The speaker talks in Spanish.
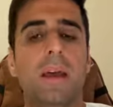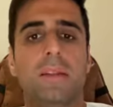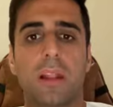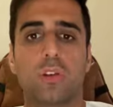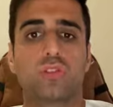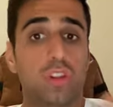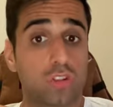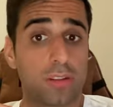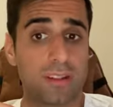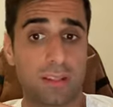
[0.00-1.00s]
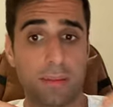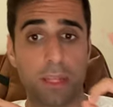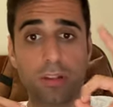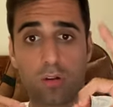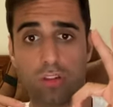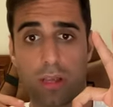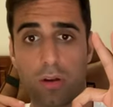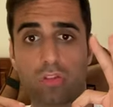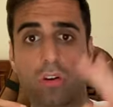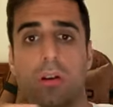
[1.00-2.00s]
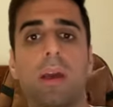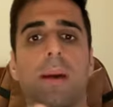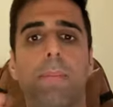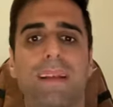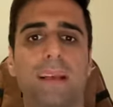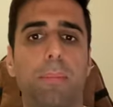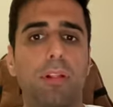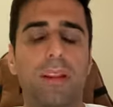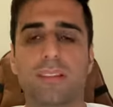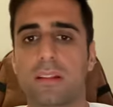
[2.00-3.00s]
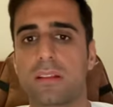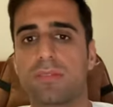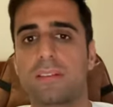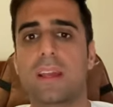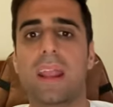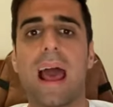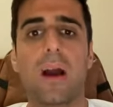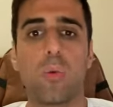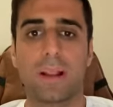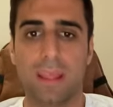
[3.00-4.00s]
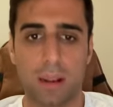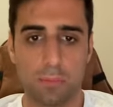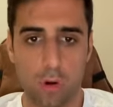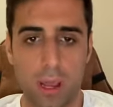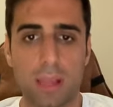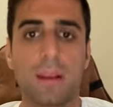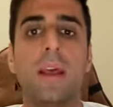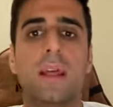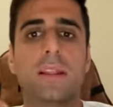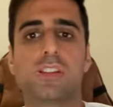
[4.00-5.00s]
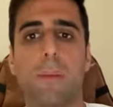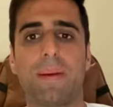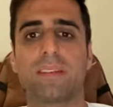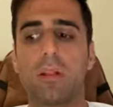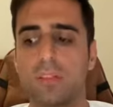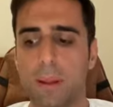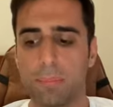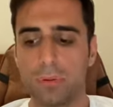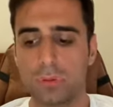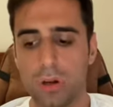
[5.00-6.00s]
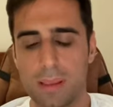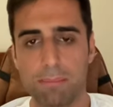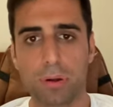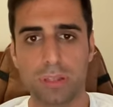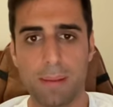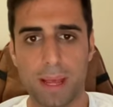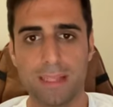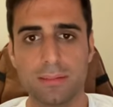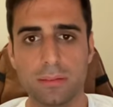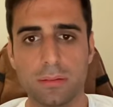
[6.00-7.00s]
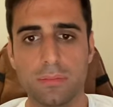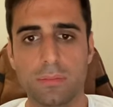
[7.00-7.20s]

de los 12 centímetros en grosor, vas a poder satisfacer a cualquier mujer. De hecho, pasado este punto, importa más